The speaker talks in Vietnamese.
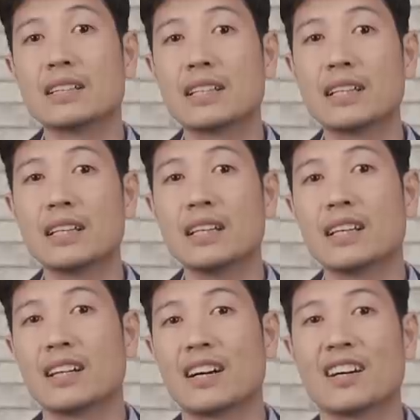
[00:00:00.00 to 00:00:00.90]
thì
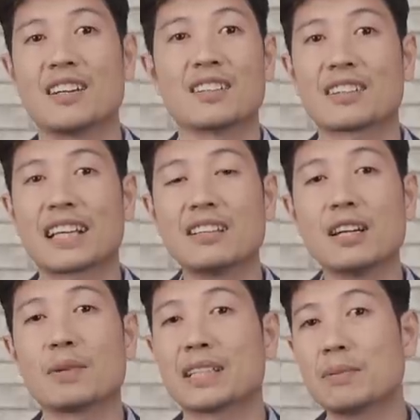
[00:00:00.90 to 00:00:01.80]
cái
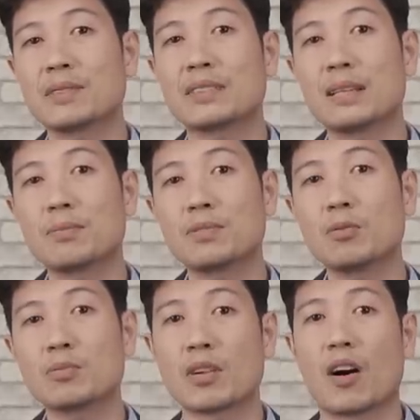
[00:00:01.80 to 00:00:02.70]
người mà tiếp
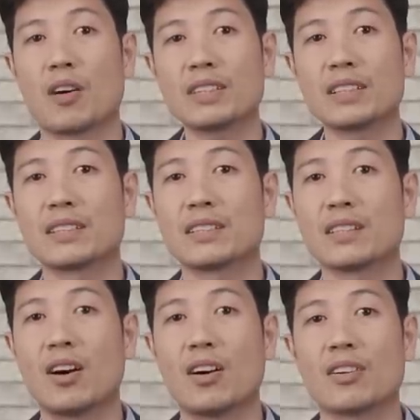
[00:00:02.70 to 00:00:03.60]
xúc đó thì
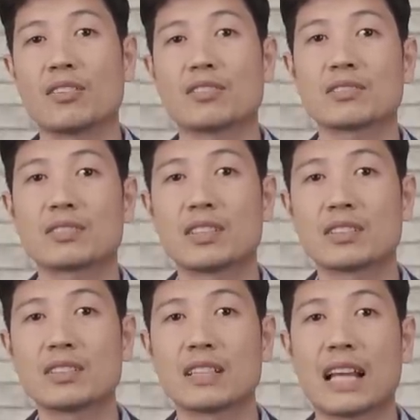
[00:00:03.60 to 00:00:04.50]
họ
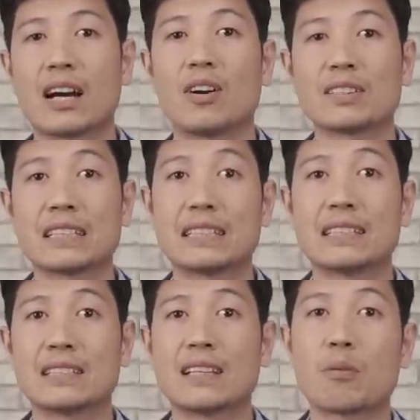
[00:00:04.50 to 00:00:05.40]
thực sự là họ chỉ
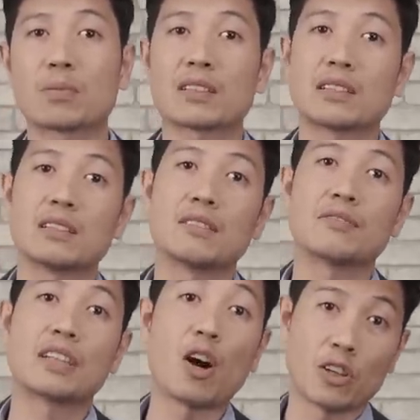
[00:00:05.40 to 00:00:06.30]
học được từ
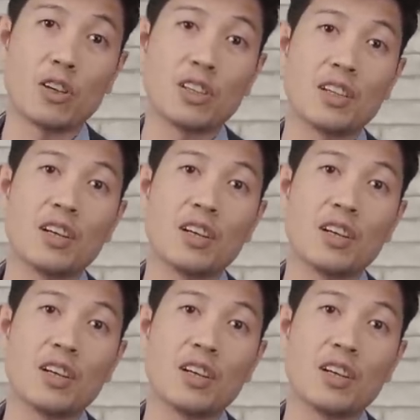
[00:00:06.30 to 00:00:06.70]
phía ngọn thôi.